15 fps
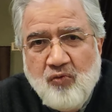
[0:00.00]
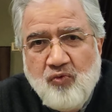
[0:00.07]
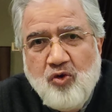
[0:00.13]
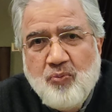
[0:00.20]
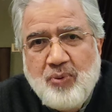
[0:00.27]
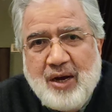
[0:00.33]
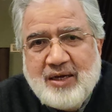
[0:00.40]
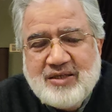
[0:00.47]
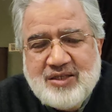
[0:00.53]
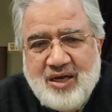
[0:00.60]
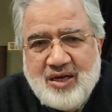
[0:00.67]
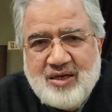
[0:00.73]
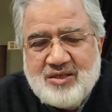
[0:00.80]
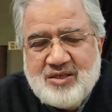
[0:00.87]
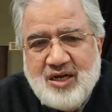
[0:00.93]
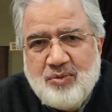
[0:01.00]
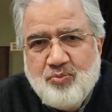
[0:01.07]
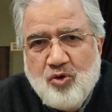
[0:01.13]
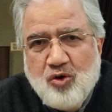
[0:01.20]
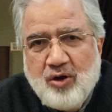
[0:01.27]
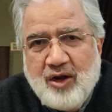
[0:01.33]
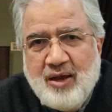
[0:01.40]
वो पाकिस्तान के साथ
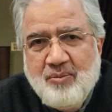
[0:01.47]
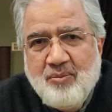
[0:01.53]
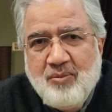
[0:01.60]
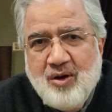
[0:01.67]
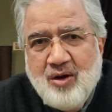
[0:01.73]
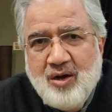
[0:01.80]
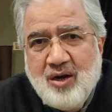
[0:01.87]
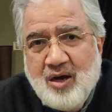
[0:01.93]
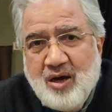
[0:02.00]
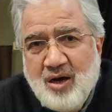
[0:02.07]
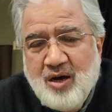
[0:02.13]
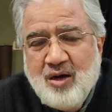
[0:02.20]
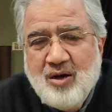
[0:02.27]
प्रोग्राम ना